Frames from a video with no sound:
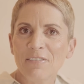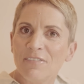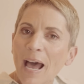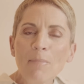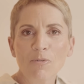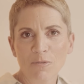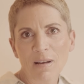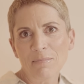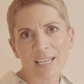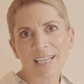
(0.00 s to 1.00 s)
Werbung
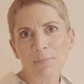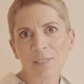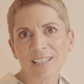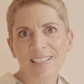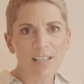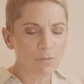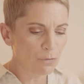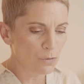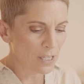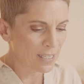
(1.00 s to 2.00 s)
bei Make-ups gesehen
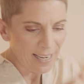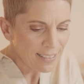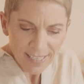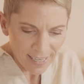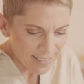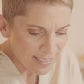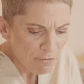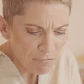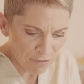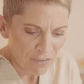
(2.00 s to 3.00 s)
für
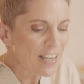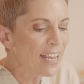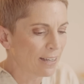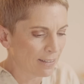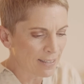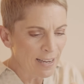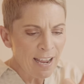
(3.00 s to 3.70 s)
intensiv pflegend,